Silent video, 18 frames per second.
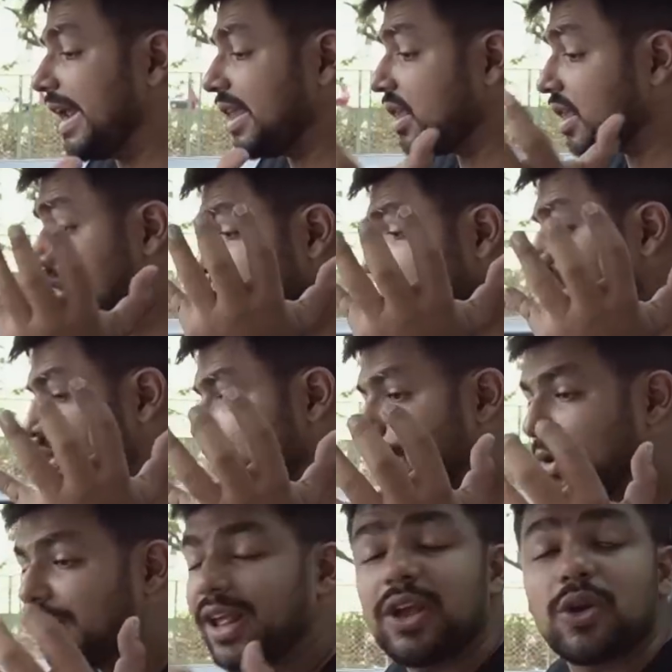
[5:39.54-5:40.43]
इट्स इट्स
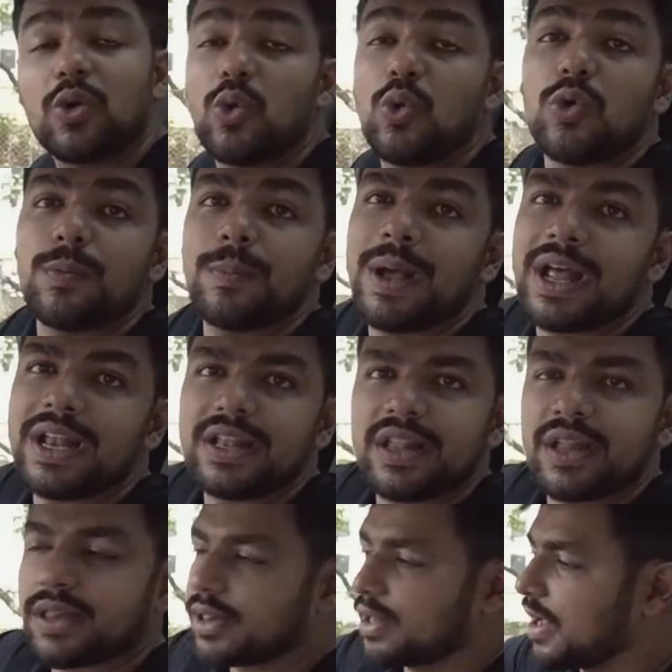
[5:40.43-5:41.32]
प्रीटी कूल
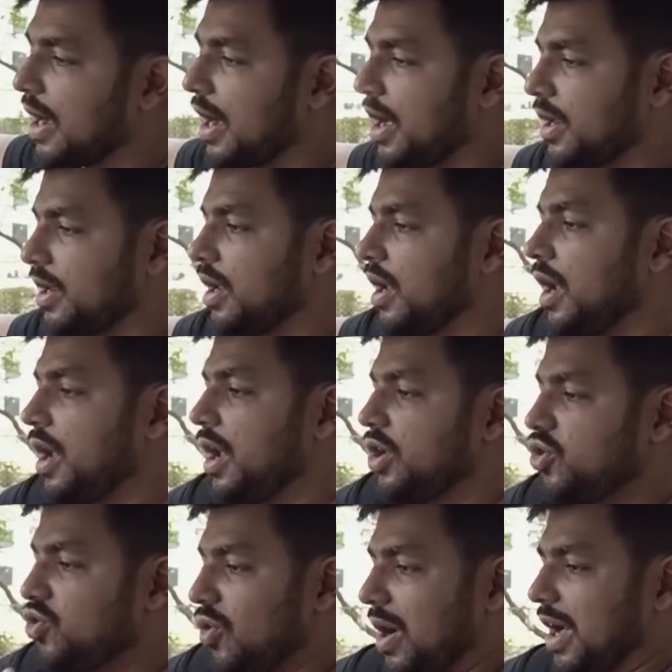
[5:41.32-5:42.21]
मैन दिस कार
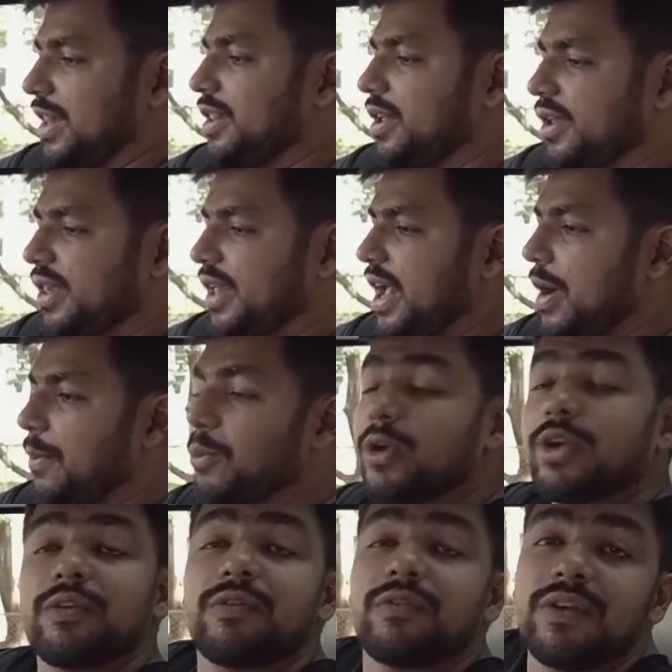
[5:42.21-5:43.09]
जो अंदर से
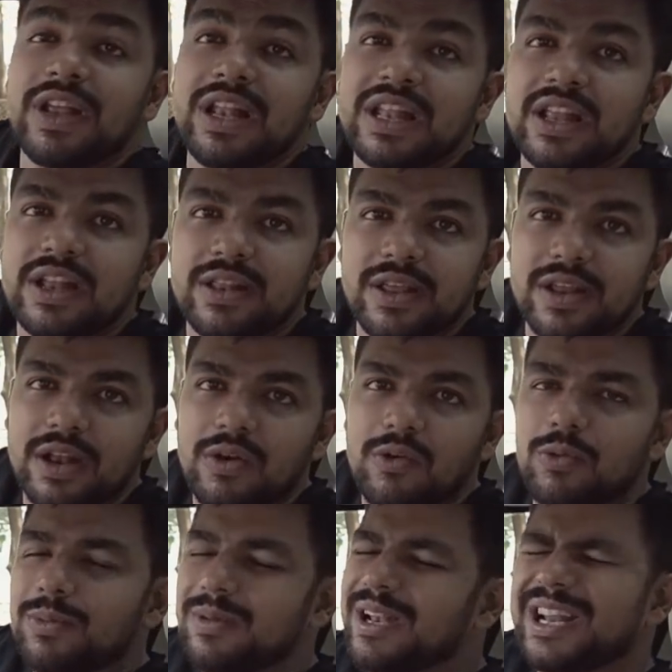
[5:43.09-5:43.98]
आपको एक फील देती है ना
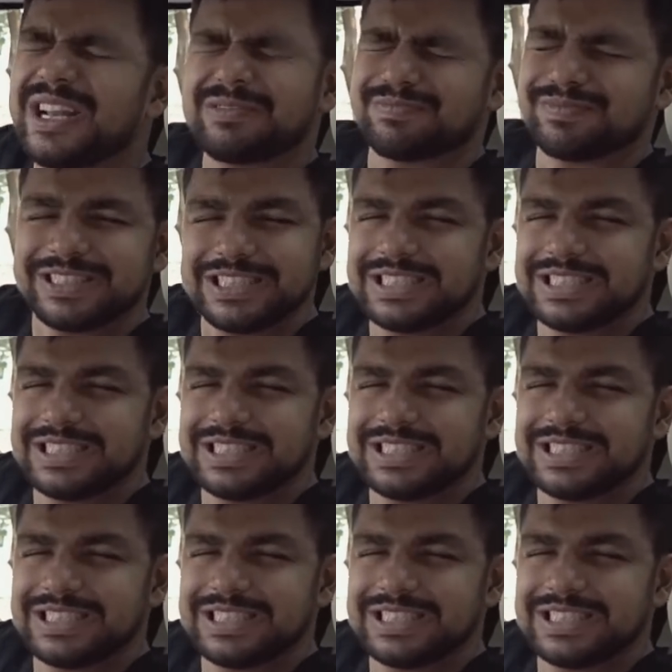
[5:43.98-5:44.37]
वो लाइक